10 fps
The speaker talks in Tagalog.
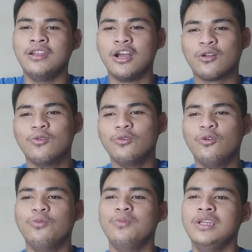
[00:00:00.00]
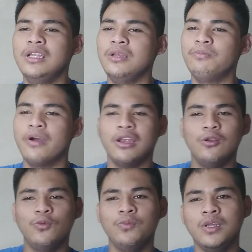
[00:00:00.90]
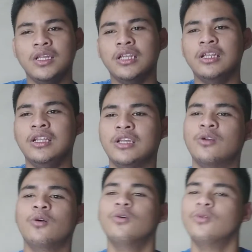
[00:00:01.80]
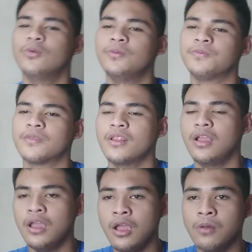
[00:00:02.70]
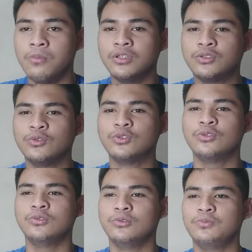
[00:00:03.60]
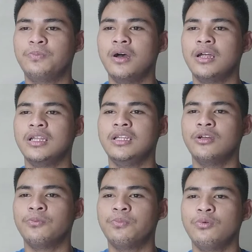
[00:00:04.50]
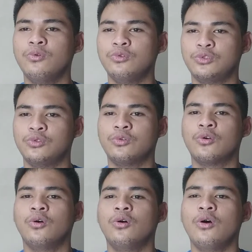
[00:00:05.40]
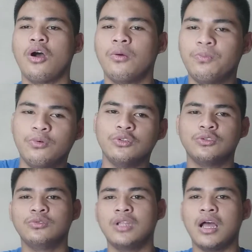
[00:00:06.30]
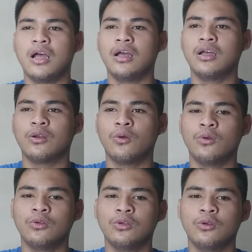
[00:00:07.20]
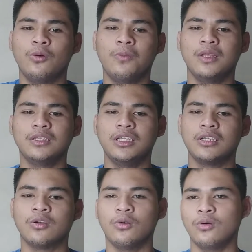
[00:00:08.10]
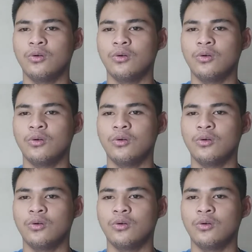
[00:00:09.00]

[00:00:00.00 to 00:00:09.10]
Na kung gumiling pa lumili ko Masusunod pa rin ang puso ko Ang puso na ron romantiko